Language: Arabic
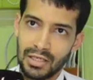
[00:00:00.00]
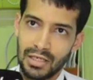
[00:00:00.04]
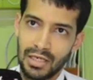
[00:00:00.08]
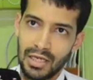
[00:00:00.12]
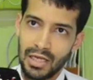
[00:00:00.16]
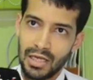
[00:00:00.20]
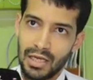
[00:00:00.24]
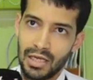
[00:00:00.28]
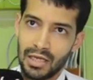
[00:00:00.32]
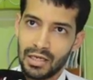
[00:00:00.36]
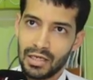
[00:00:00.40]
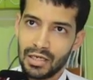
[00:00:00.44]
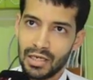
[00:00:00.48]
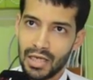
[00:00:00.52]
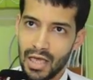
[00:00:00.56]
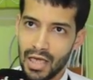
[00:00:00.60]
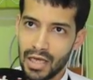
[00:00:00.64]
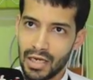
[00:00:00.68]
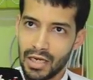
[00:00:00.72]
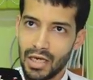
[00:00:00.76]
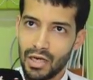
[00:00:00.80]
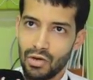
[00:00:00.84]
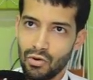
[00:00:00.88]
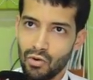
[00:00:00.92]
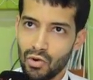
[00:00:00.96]

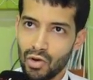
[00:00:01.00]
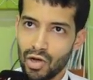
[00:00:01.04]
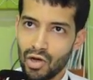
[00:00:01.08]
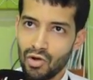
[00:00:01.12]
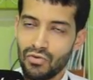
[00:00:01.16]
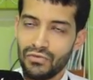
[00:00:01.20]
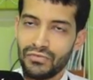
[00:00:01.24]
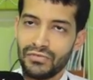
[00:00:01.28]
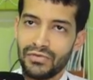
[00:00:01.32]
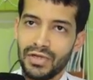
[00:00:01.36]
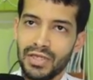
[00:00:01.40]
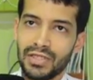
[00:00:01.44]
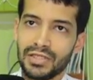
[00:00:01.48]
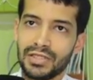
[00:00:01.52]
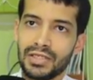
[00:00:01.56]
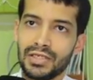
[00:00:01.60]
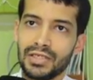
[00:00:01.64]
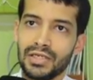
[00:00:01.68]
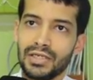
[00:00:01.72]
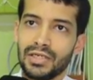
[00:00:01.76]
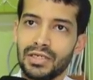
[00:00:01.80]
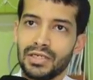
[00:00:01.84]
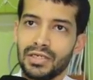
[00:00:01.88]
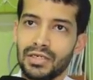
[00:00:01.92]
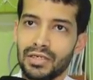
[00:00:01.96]
الهلع وخوف عند
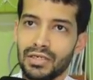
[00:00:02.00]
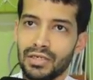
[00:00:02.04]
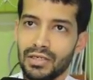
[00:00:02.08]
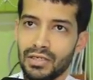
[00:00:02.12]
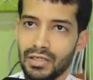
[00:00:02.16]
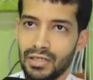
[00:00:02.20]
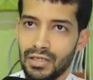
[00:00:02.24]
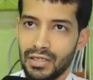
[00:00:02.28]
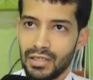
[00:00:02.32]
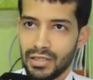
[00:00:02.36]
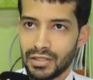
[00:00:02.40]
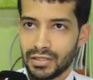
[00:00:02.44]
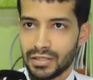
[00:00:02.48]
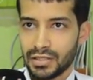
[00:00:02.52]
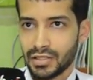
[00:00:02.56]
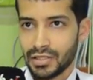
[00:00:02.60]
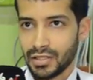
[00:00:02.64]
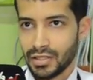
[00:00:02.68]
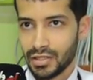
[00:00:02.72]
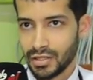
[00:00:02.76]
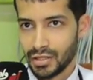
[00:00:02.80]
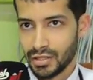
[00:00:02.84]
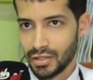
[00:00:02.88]
عند